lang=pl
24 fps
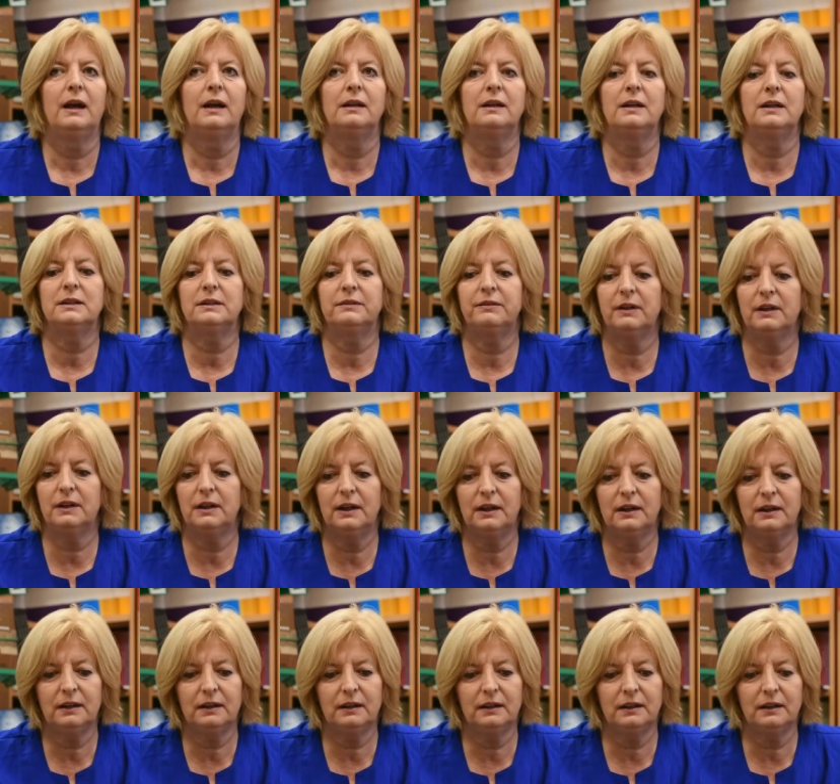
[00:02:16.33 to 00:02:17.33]

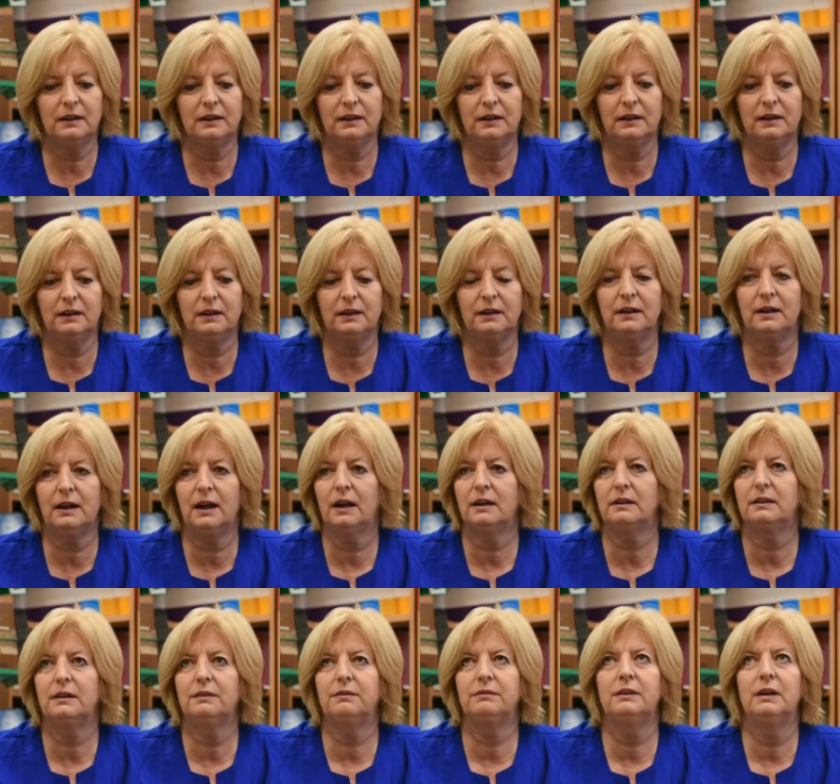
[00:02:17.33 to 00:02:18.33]
Niezwykle
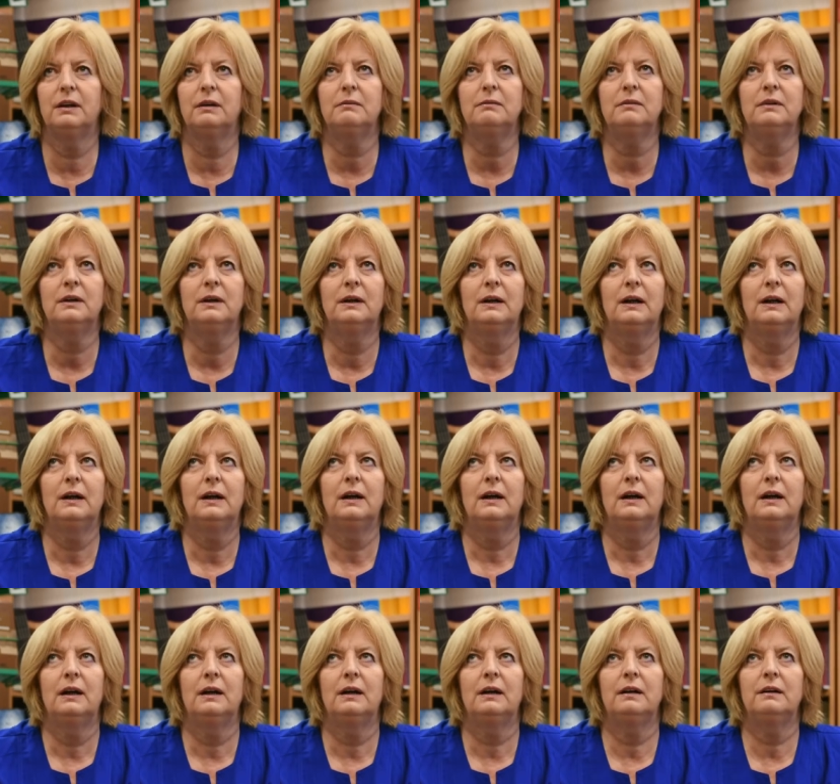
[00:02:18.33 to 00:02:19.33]
kreatywną
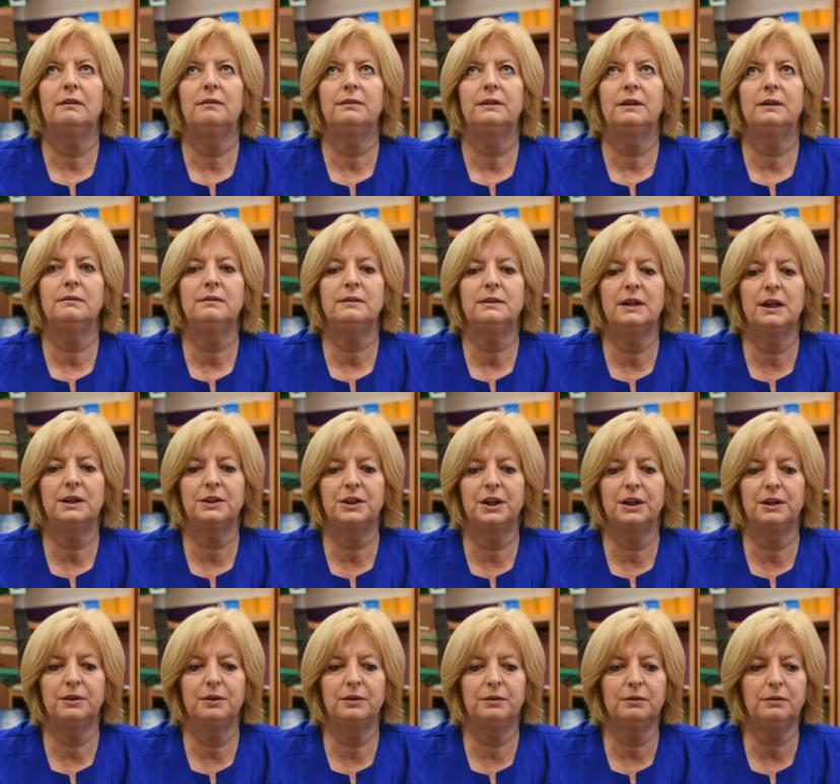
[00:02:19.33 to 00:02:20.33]
w tym
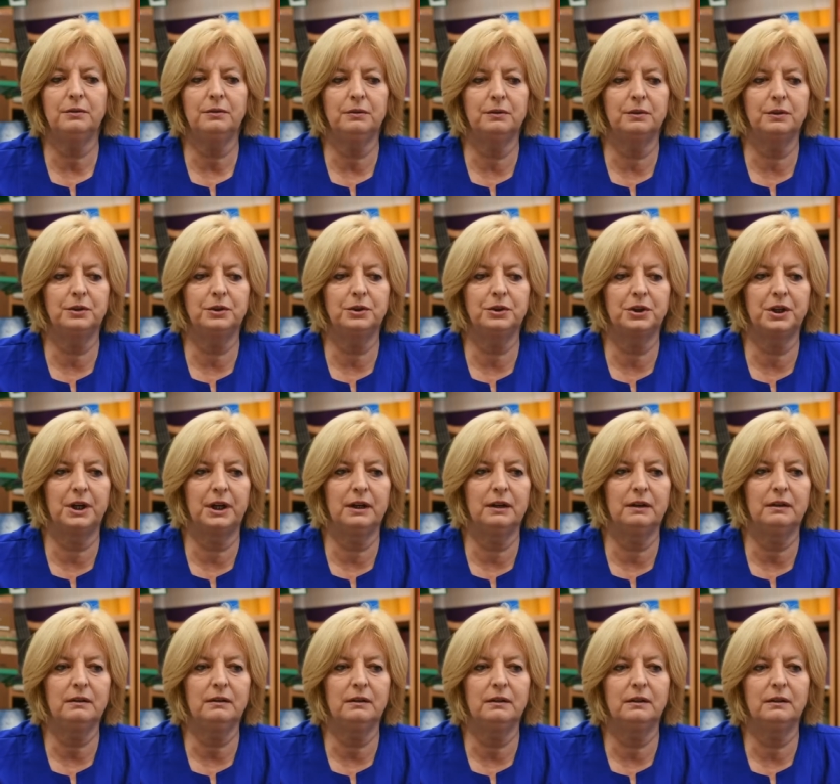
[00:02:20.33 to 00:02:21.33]
znaczeniu,
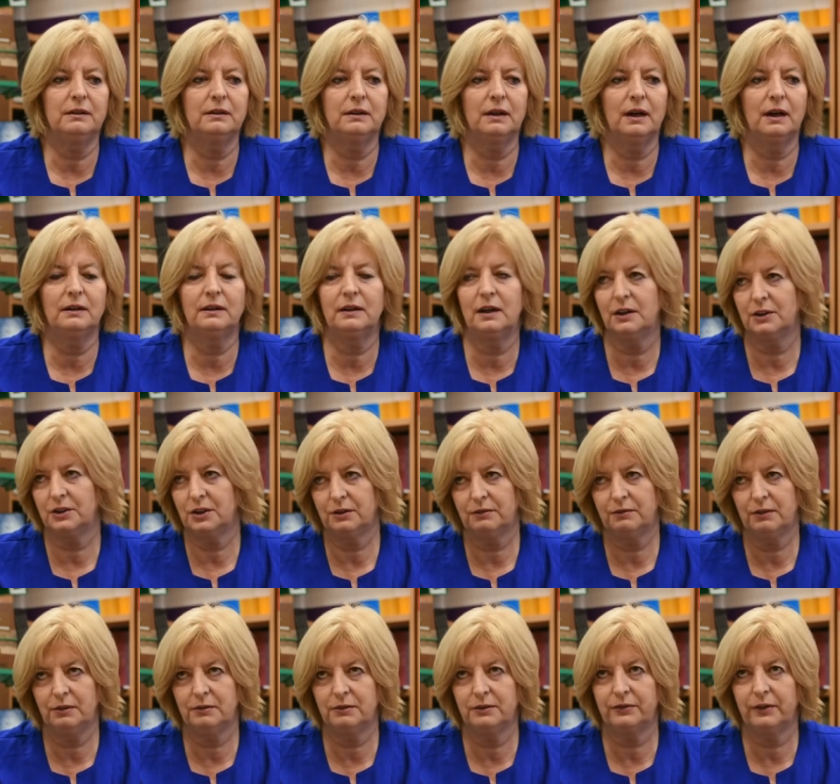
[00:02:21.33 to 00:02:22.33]
że
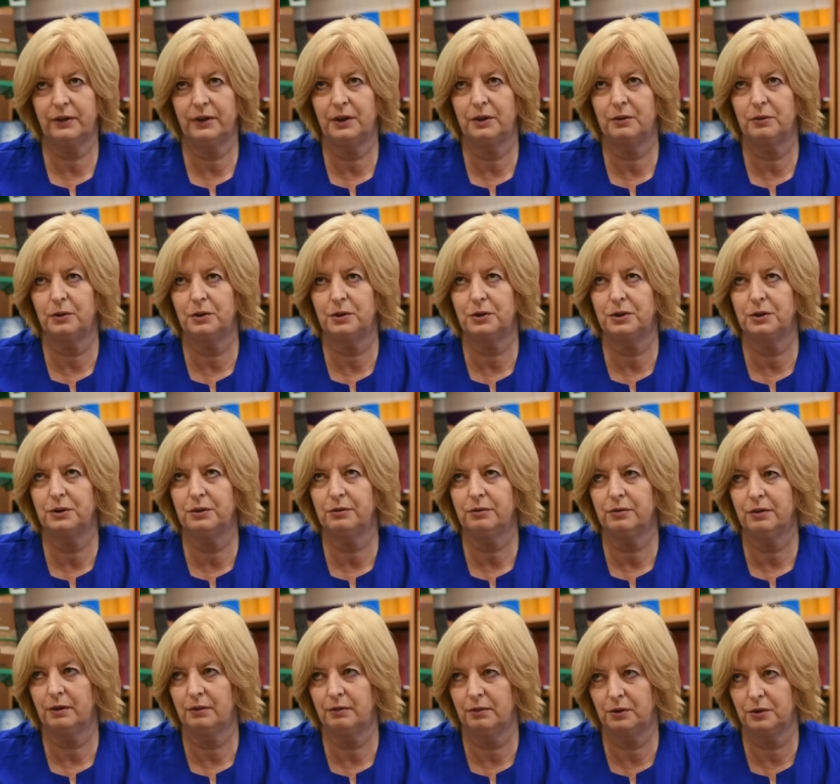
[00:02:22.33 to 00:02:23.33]
angażował swoich
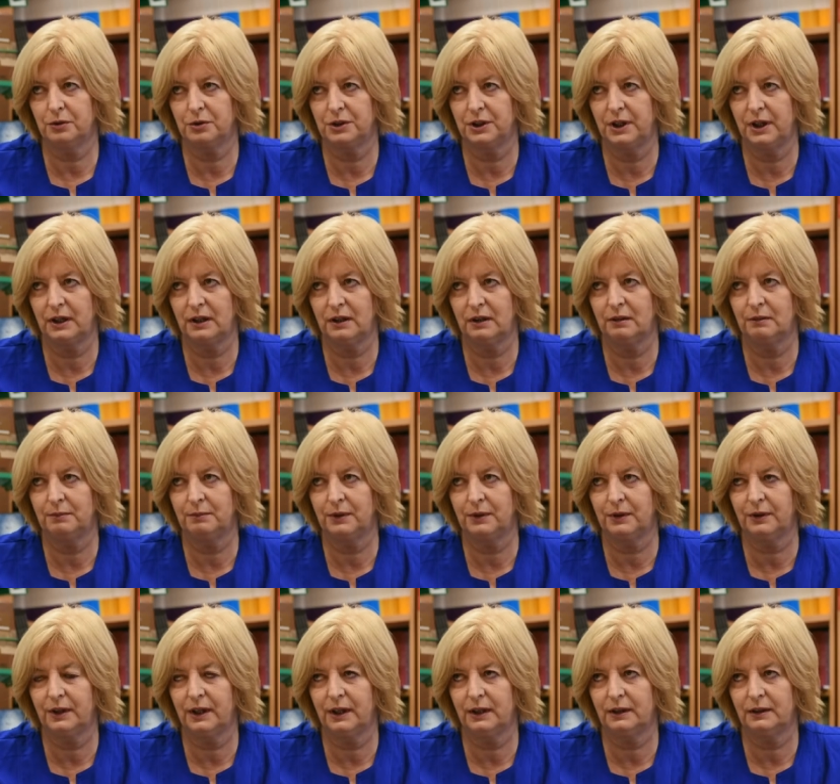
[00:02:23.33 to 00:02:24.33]
uczniów w różne
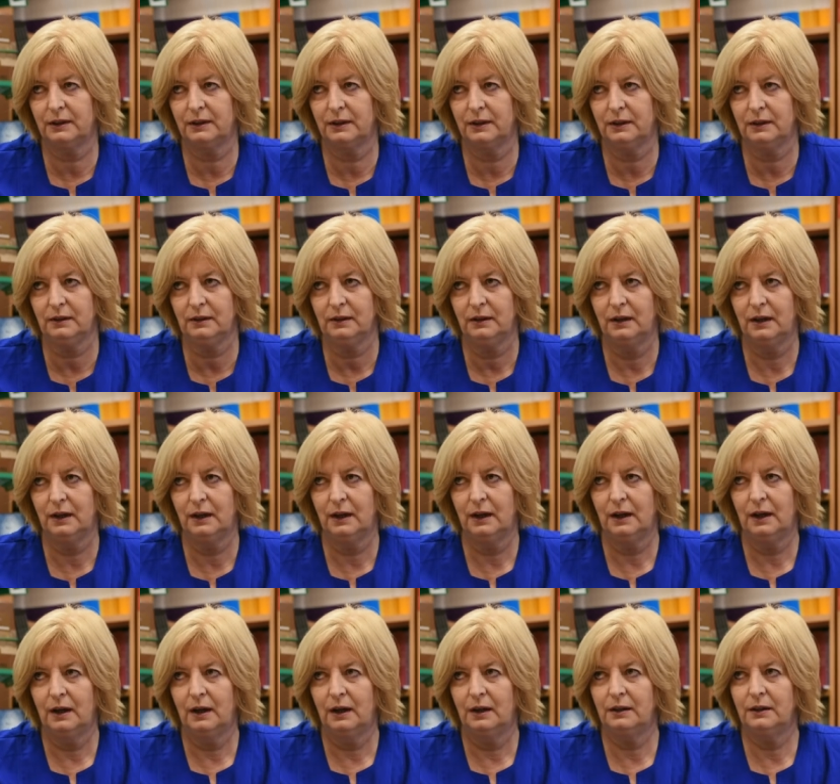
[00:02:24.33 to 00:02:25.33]
projekty.
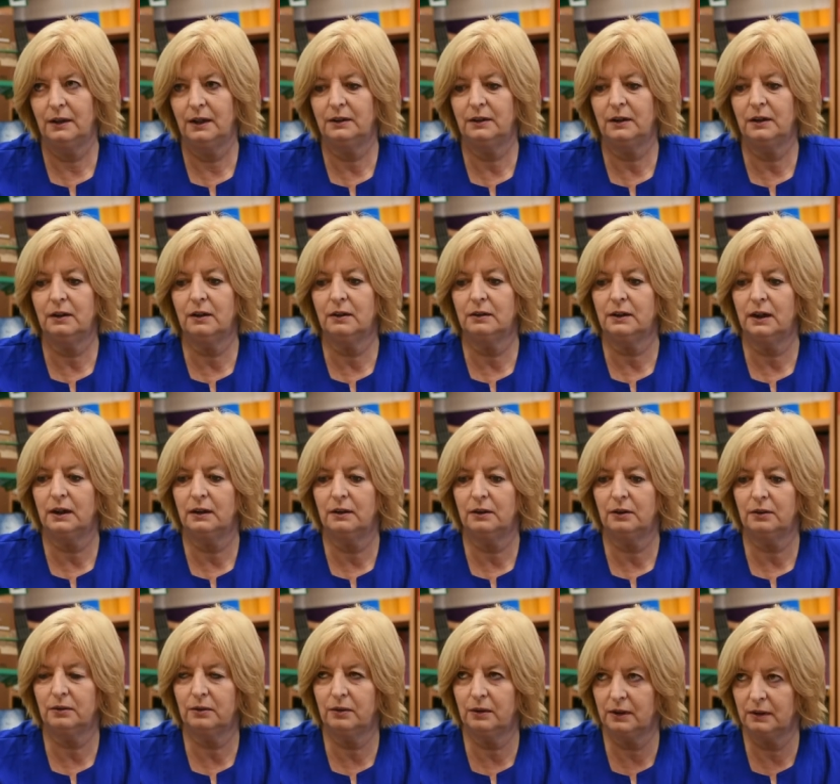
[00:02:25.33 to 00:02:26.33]
Nie tylko ten, o
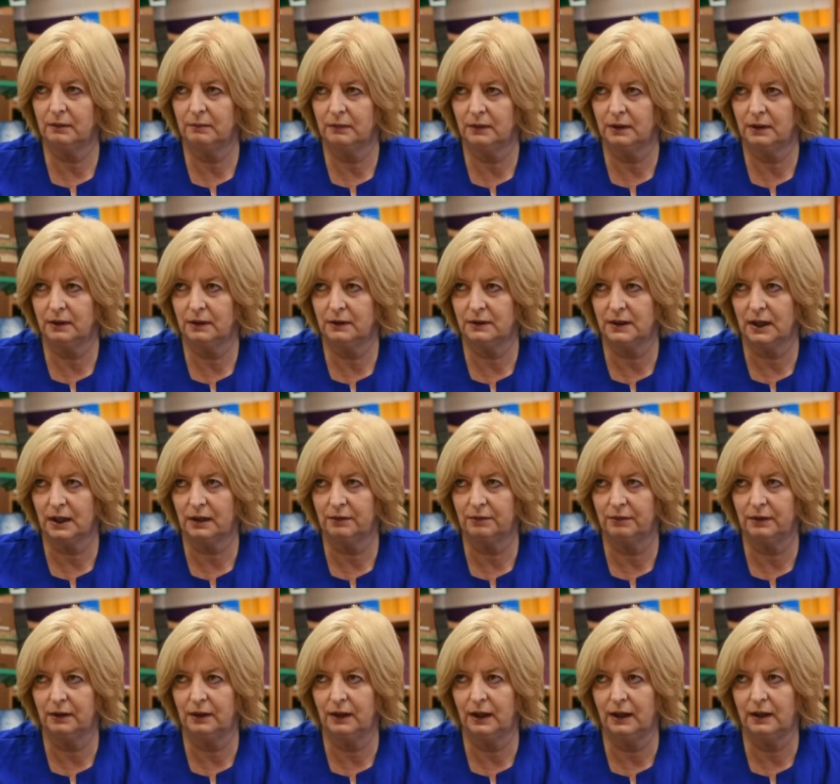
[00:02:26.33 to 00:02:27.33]
którym za
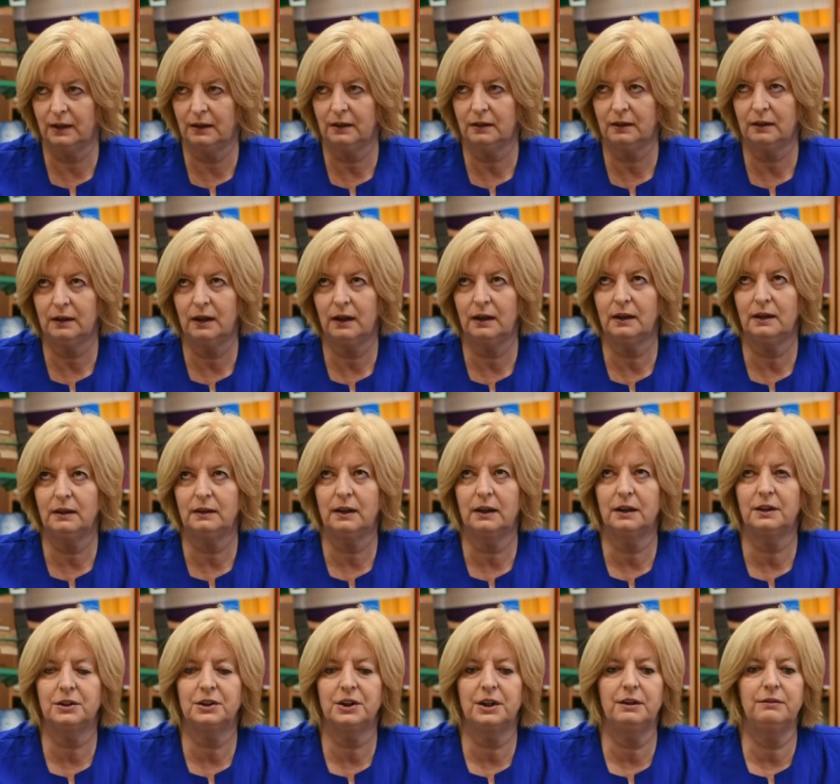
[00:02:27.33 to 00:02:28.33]
chwilę, ale
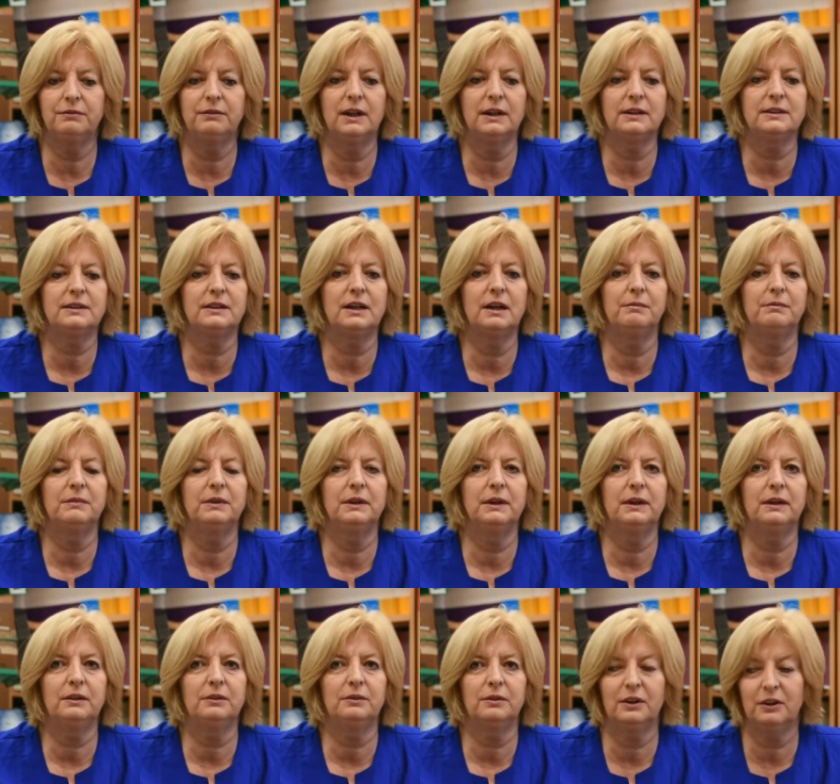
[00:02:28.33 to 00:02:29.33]
także i w
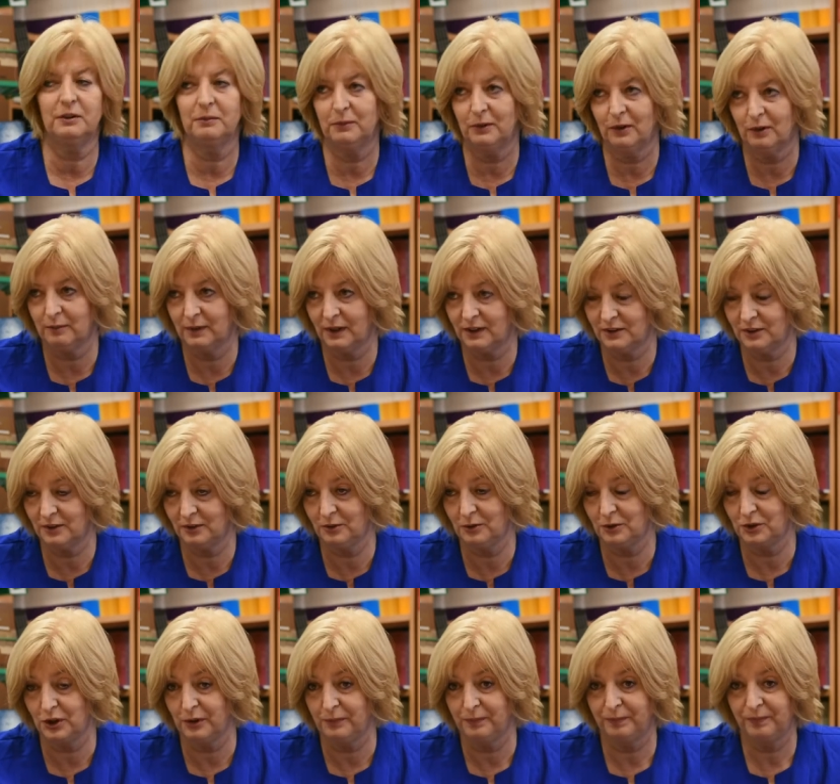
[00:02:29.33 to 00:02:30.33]
następne, których było bardzo
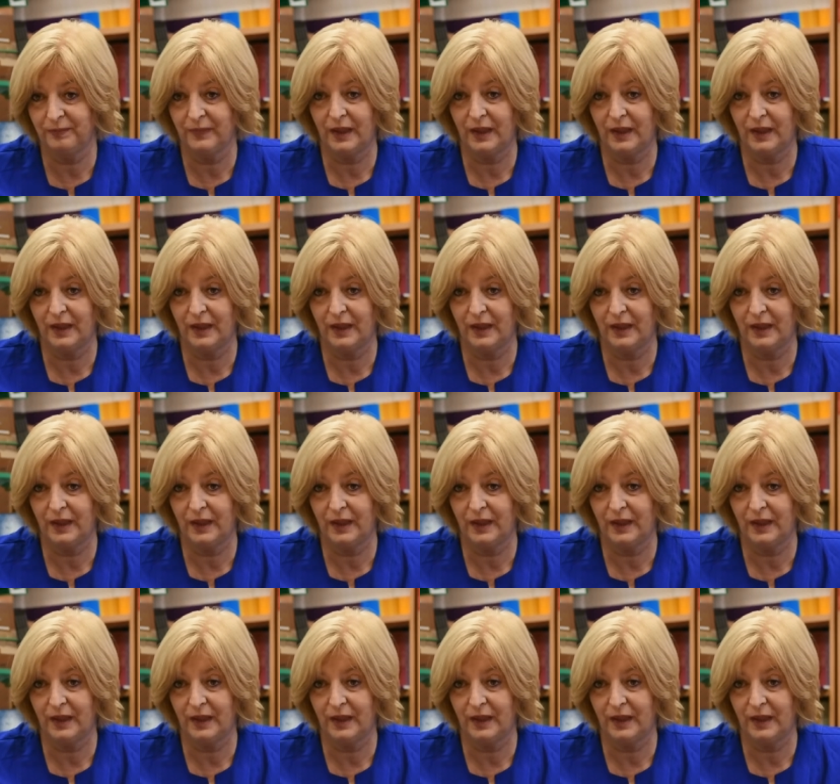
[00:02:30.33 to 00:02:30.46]
dużo.